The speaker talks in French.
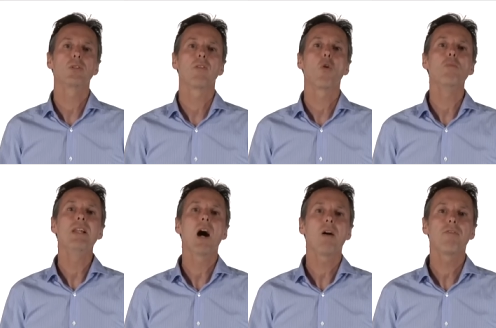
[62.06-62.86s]
nous avons mis
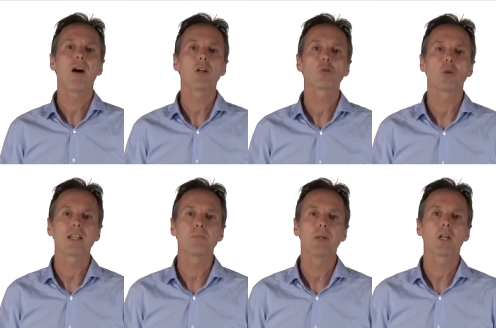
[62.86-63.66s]
l'emphase sur
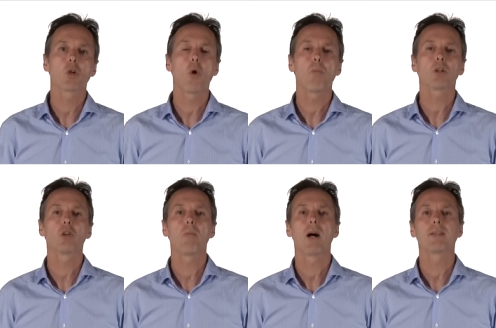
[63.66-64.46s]
l'aspect
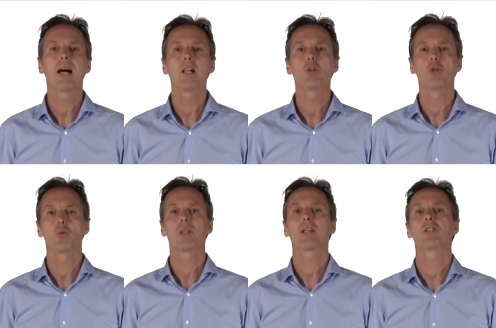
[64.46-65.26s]
comportemental de
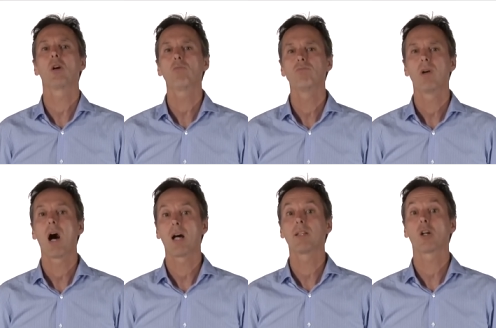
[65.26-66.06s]
nos actions
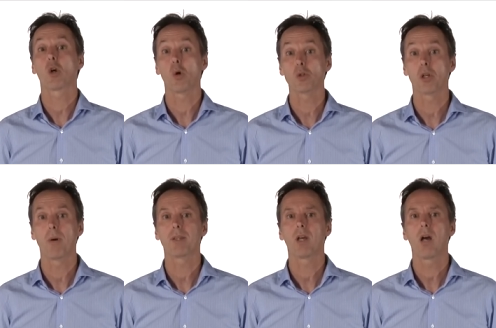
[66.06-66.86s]
en tant que
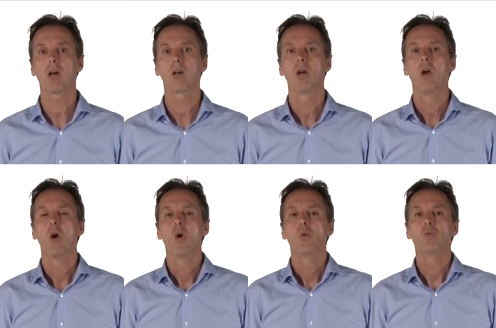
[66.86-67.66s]
consommateurs,
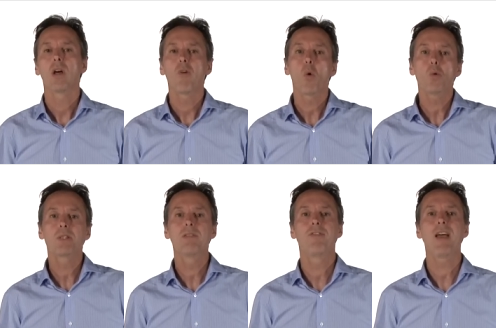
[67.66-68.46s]
nous avons
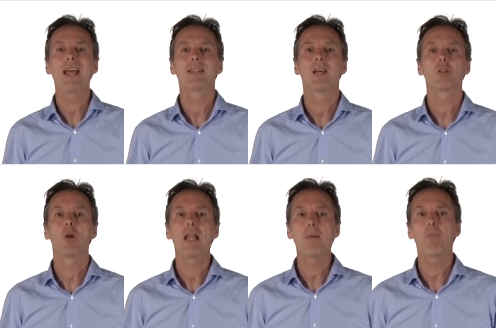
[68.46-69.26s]
aussi fait état
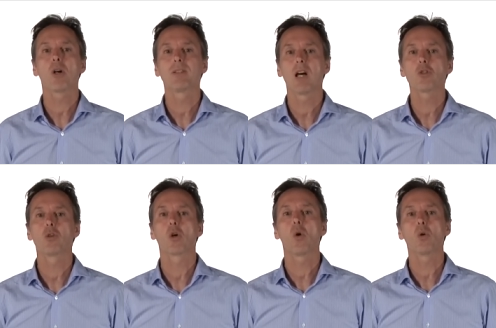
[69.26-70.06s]
de l'importance
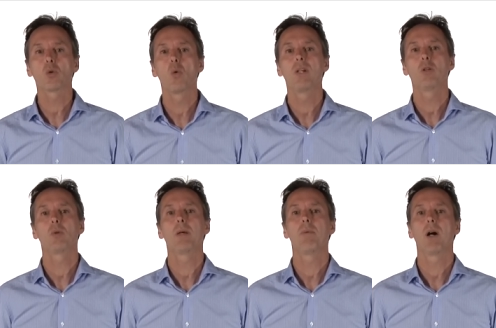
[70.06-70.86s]
de contrôler nos
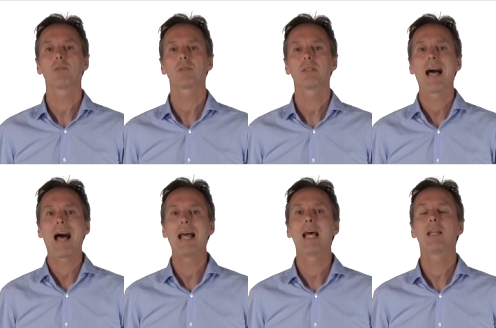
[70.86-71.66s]
dépenses
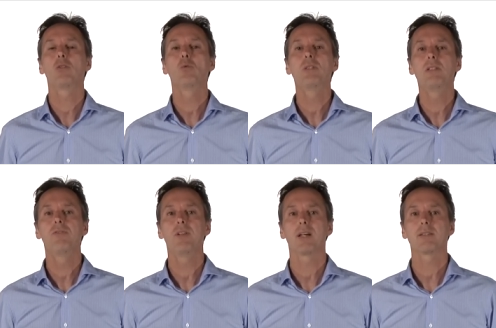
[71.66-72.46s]
à l'aide d'outils
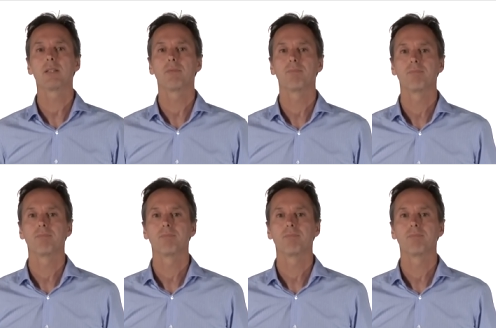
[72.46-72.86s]
financiers.